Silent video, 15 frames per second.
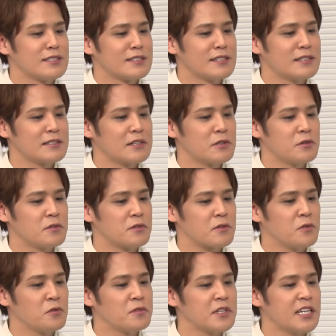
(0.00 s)
何だろう
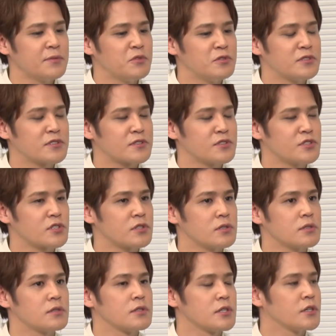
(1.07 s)
こんなにも美し
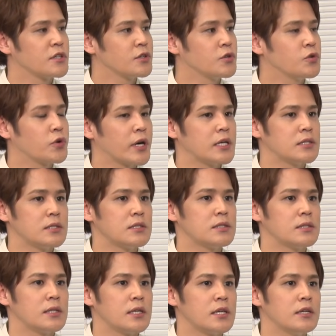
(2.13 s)
く表現
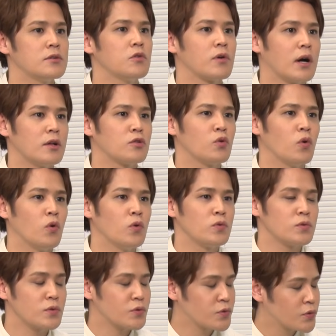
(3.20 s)
できるのかと
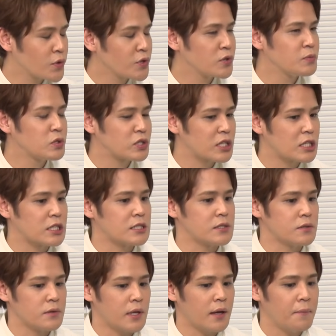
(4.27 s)
本当に思ったんです
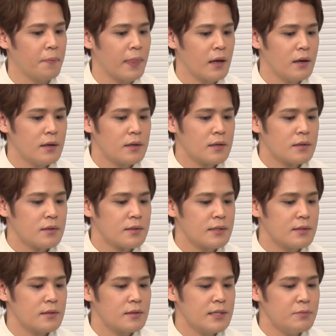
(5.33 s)
よね。
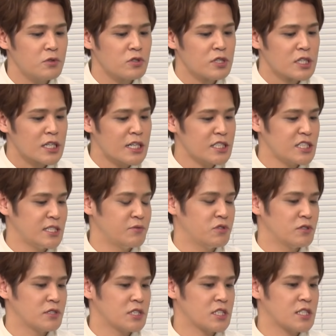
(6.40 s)
でも歌詞に
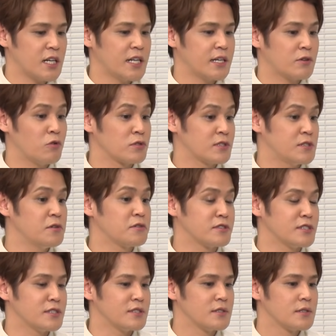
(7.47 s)
もしっかりこう強
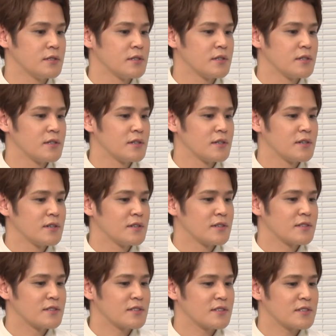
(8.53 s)
く
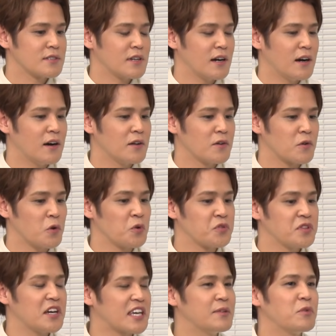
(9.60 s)
あこ
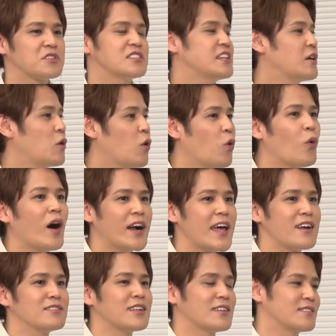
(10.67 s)
んな気持ちで終わ
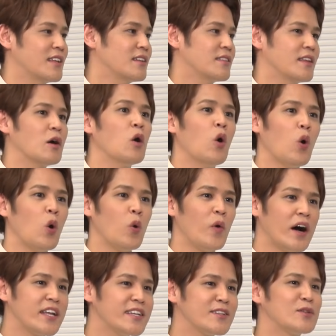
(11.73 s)
れるなんてって終わ
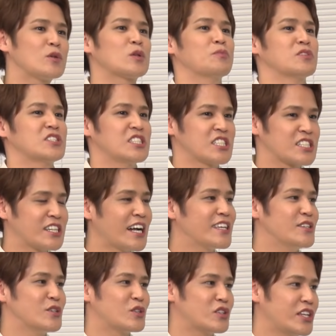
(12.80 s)
りっていうこともしっかり
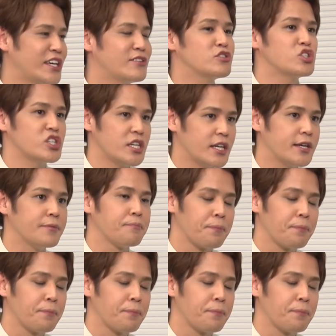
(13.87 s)
言っているし